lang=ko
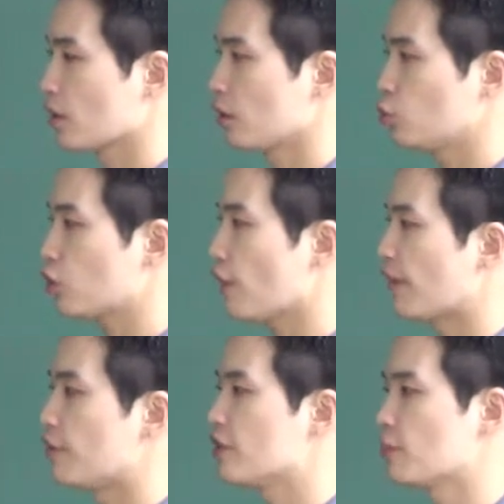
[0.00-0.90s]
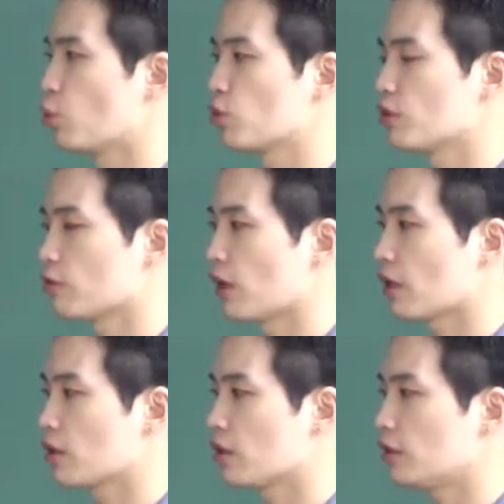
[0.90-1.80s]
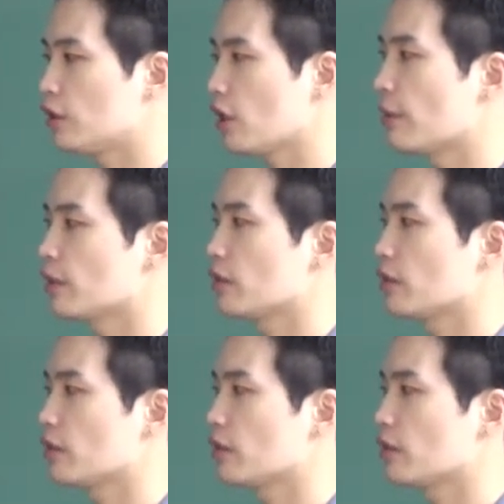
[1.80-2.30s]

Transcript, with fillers: 누가 맞는지 모르는 거야. 야, 네가 맞냐